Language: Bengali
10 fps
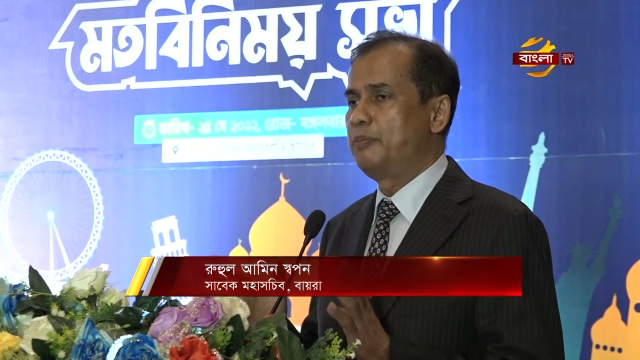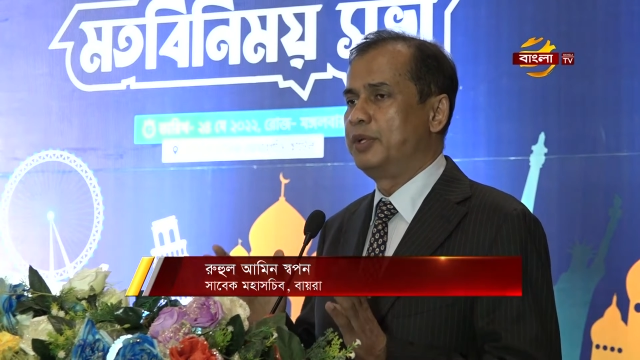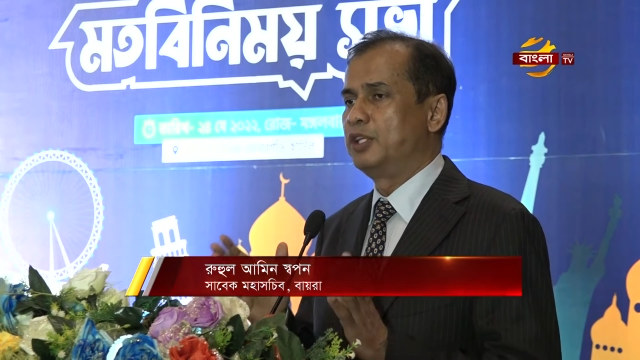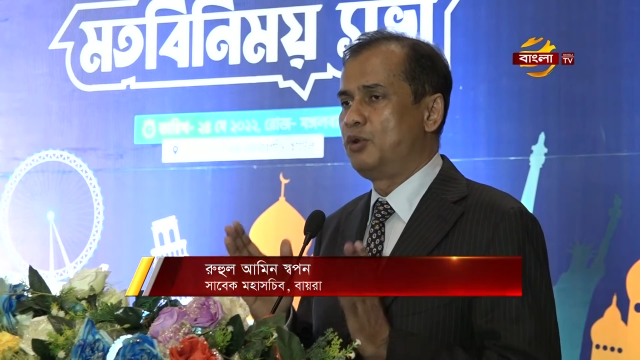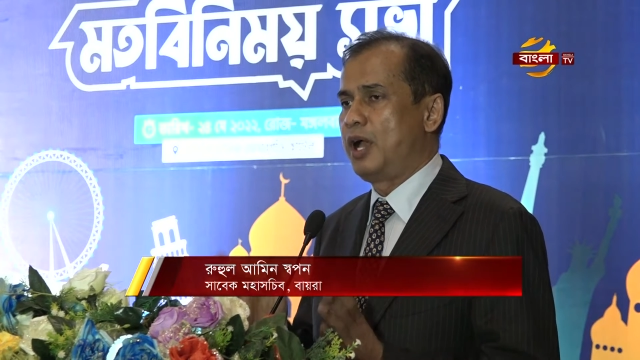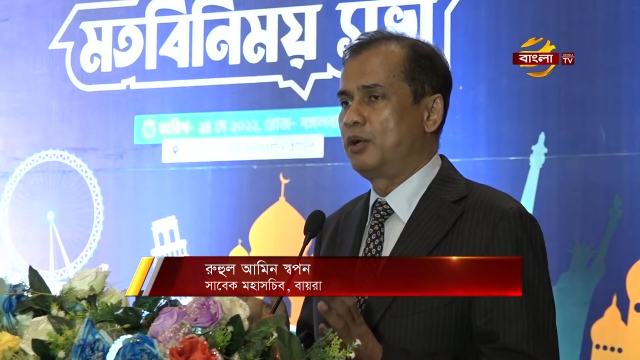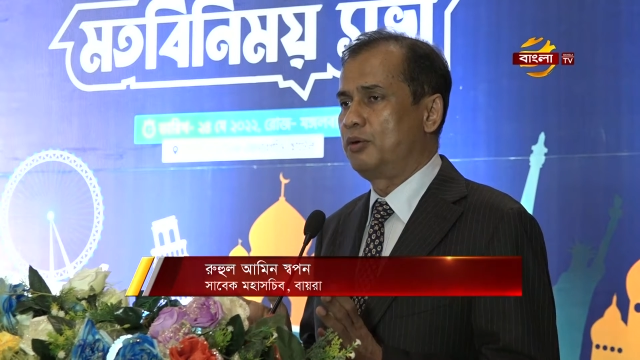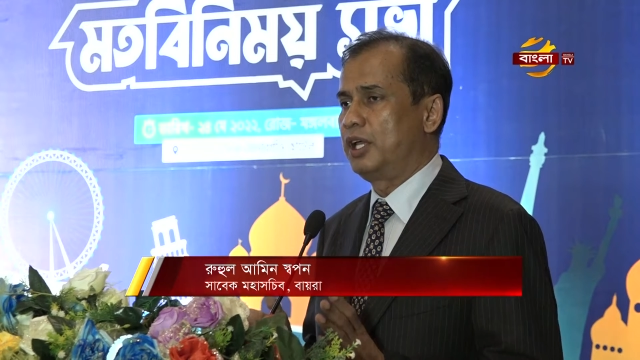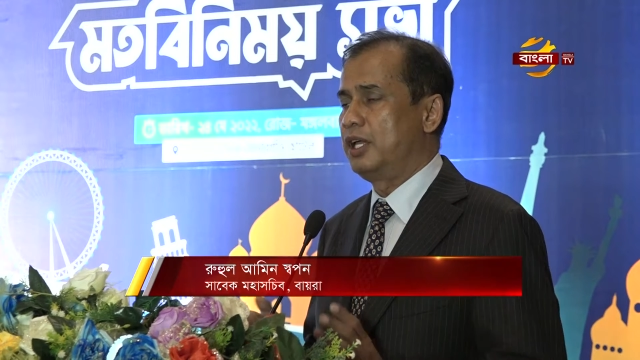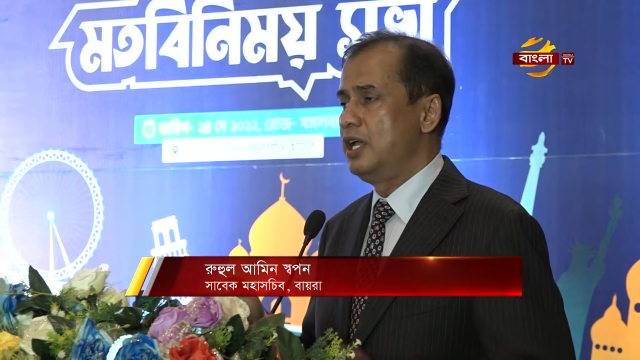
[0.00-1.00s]
আপনি দয়া
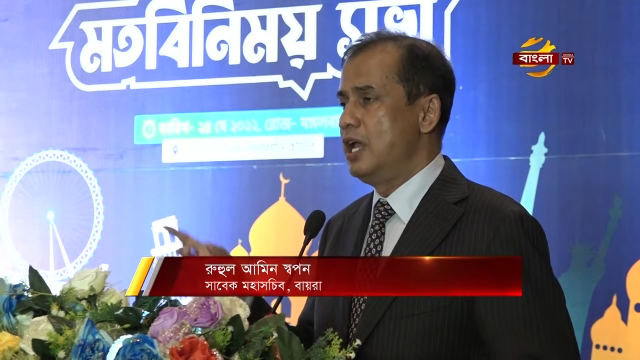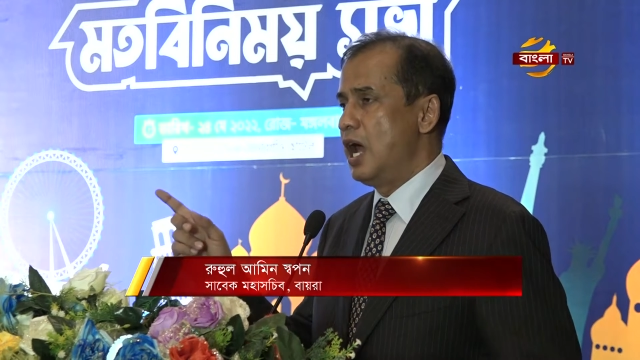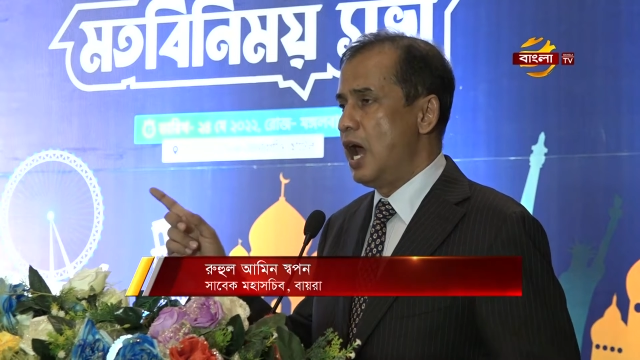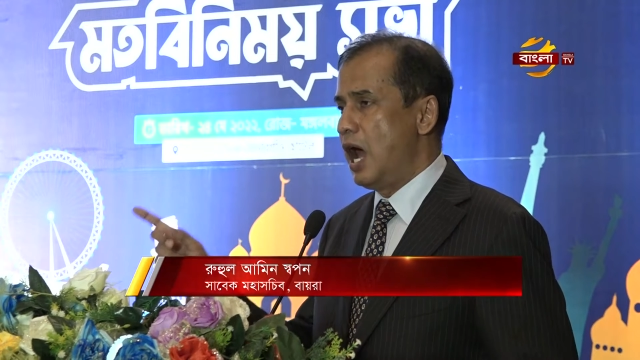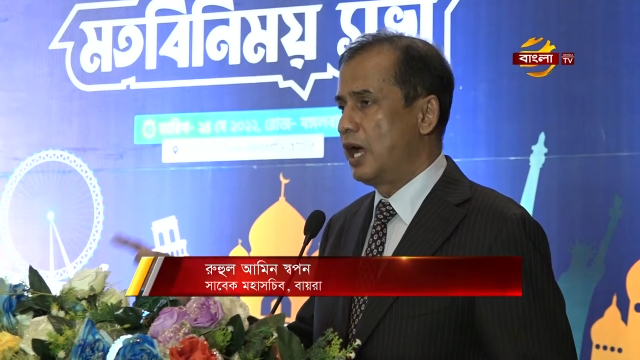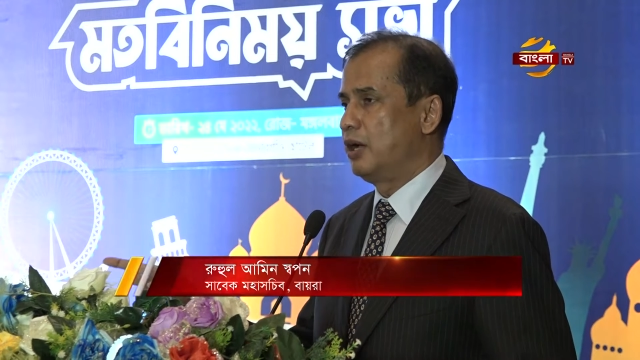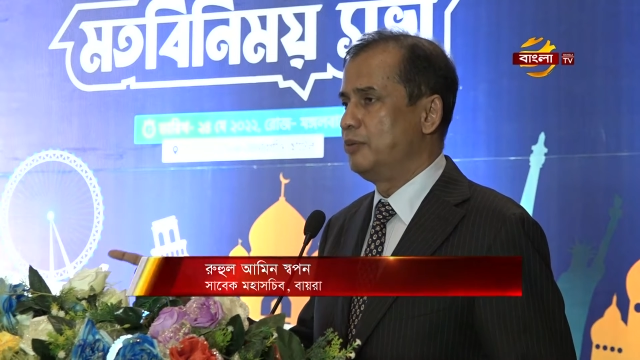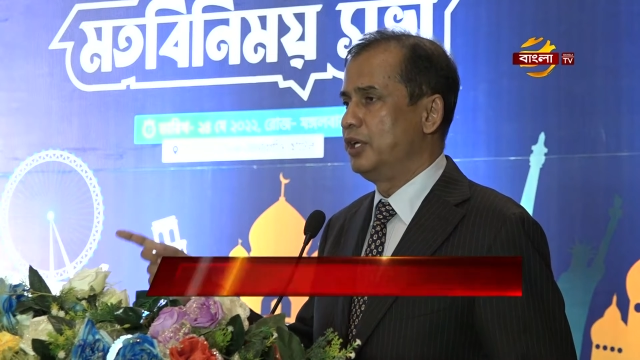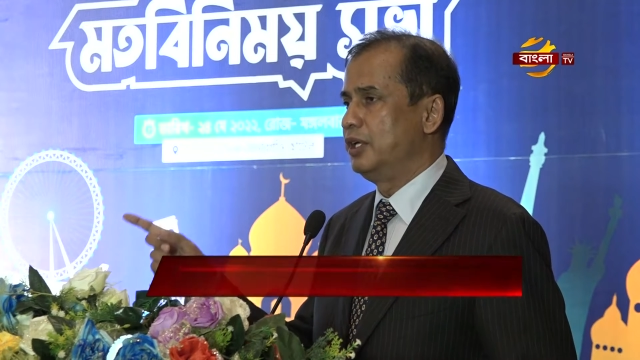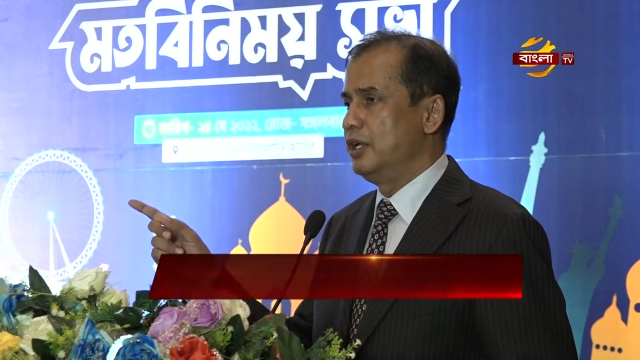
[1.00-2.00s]
করে
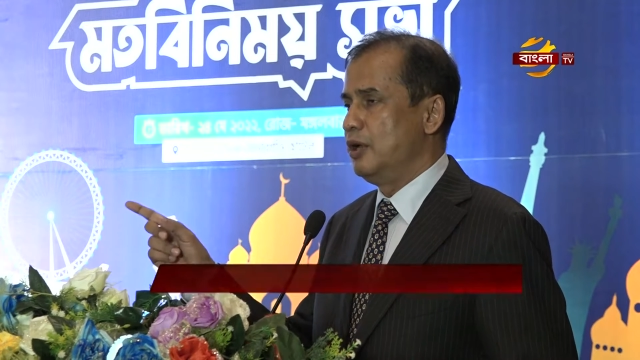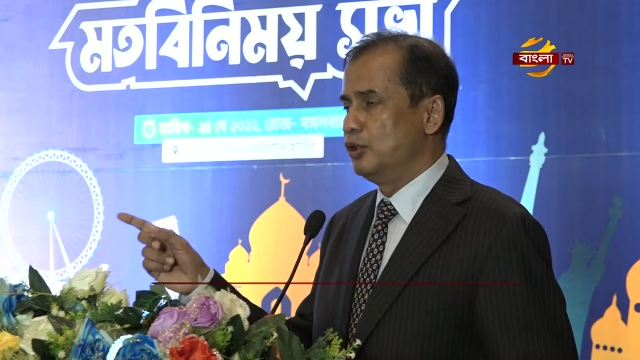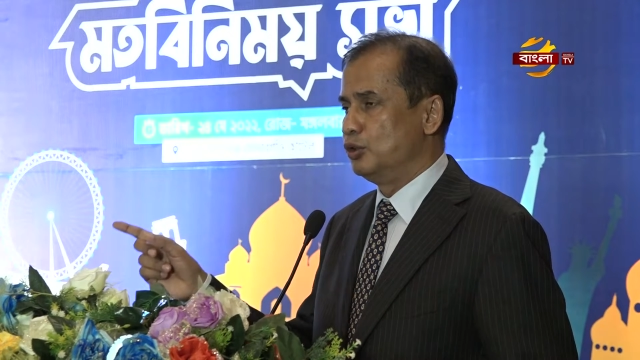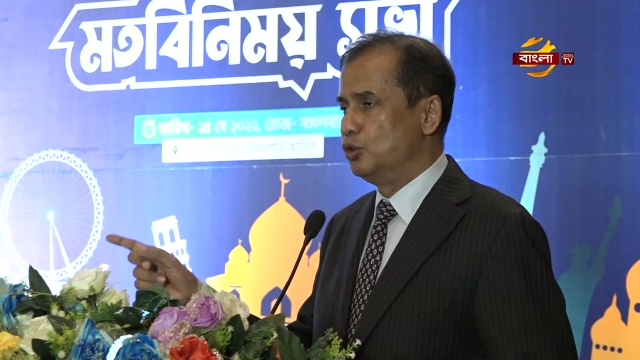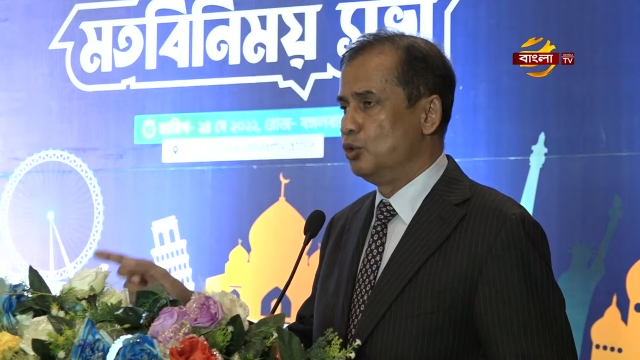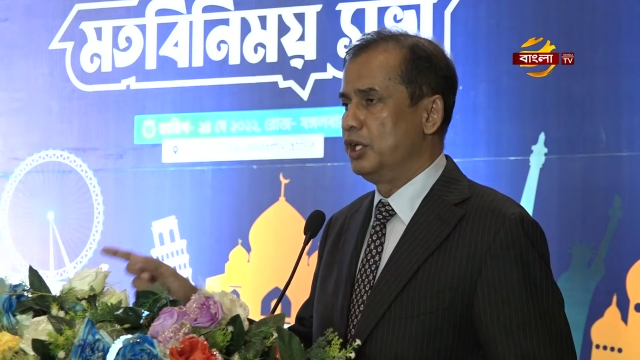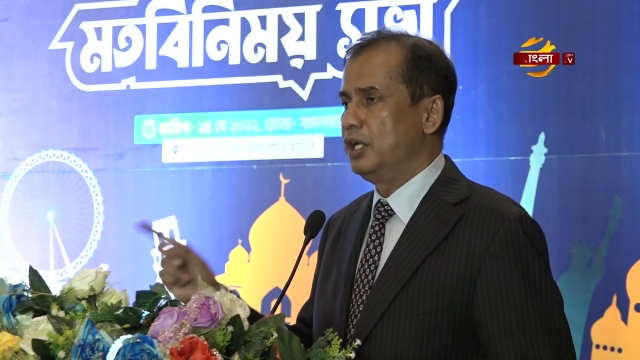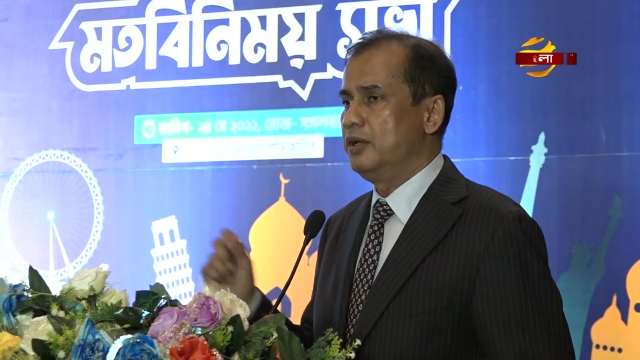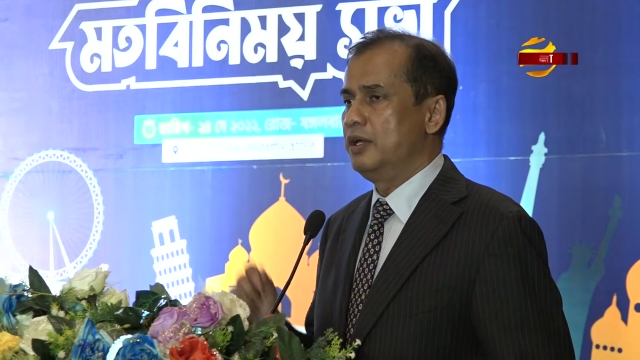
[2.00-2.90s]
আগামী দুই